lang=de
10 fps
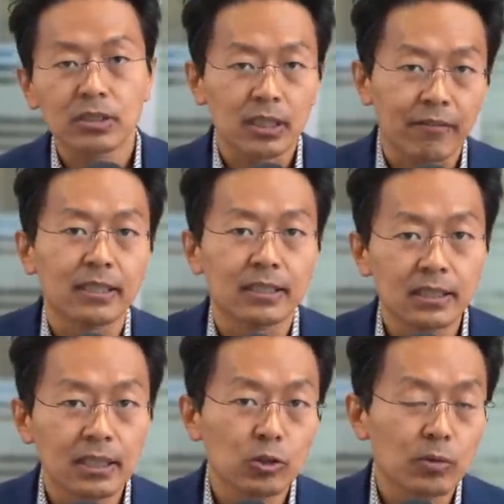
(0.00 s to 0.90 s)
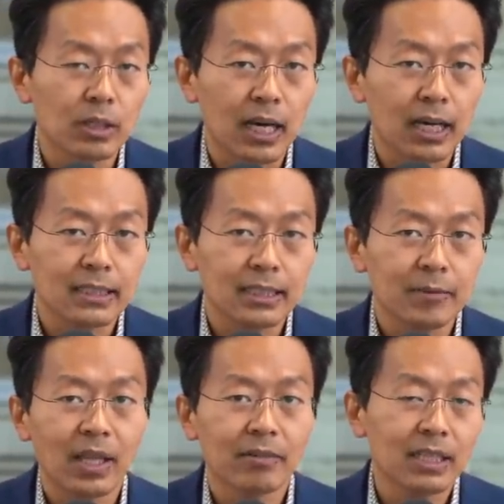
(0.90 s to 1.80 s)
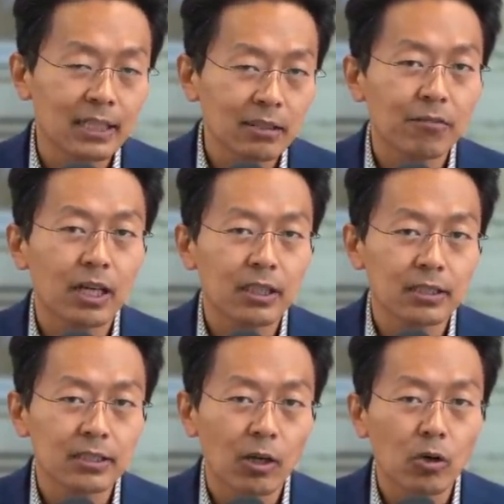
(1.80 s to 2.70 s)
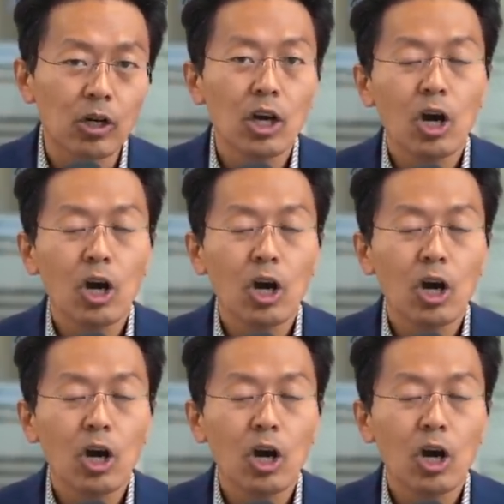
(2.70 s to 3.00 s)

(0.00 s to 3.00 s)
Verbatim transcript: da werden sie sicherlich drüber nachdenken, aber eine andere Frage ist auch,